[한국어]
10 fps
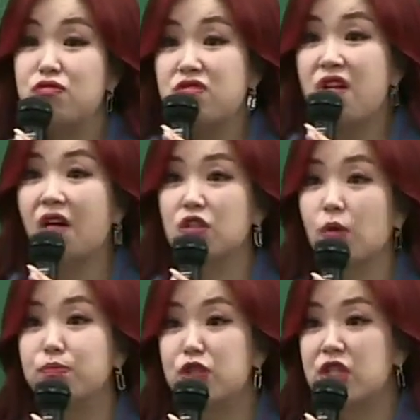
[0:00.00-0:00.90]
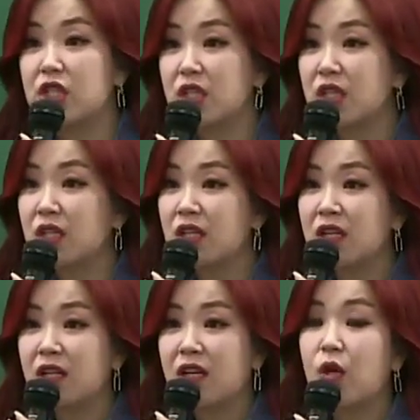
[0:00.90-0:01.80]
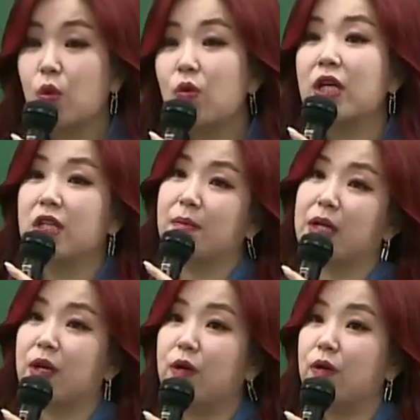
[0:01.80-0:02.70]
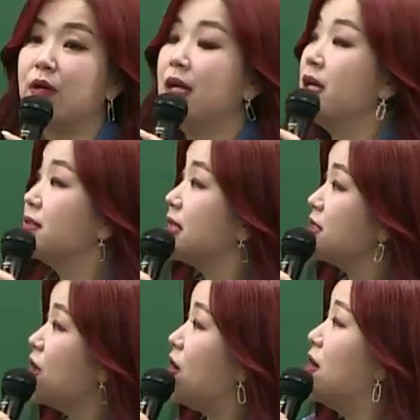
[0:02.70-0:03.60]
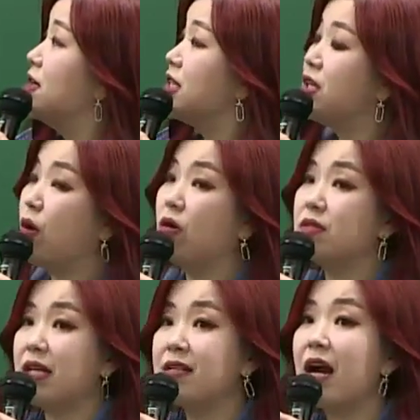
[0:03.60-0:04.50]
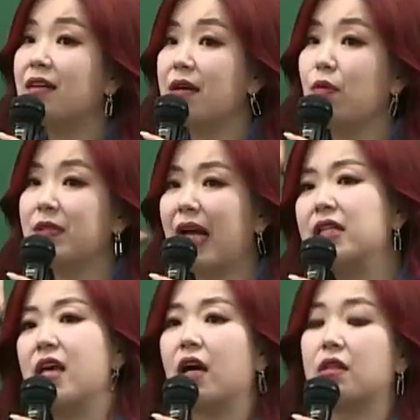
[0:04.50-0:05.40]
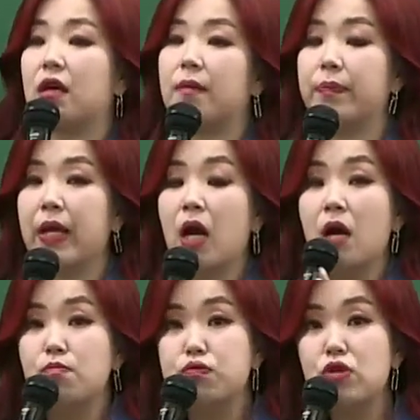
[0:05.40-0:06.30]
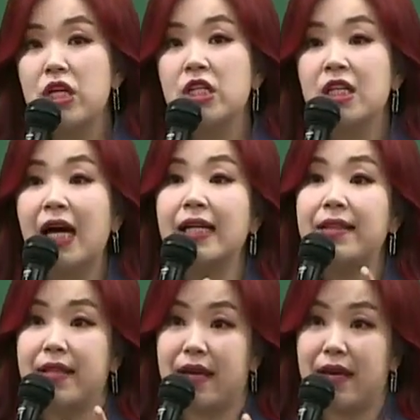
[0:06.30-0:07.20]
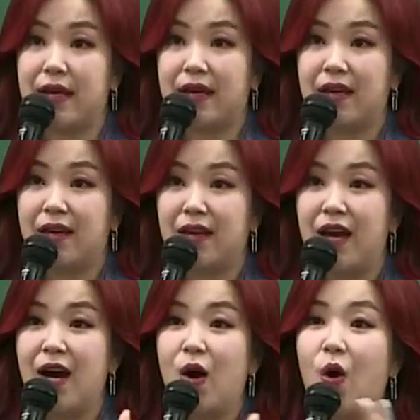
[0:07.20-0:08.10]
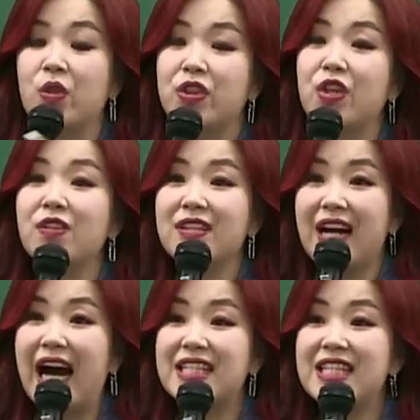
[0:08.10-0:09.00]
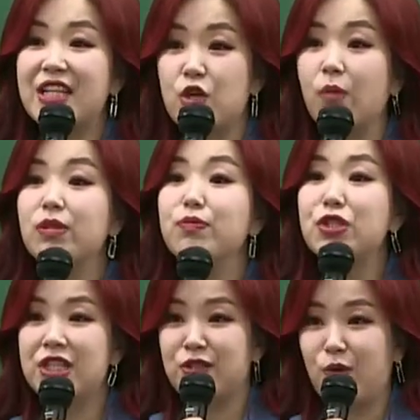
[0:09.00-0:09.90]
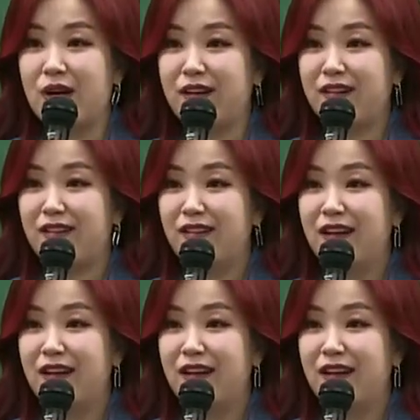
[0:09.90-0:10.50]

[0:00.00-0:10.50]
붙어 접붙이기 이런 예, 게 있단 말이에요. 그래서 이거 생각을 해보면 딱 이해가 돼. 뿌리는 하나인데 어떤 가지에 접을 붙인 거야.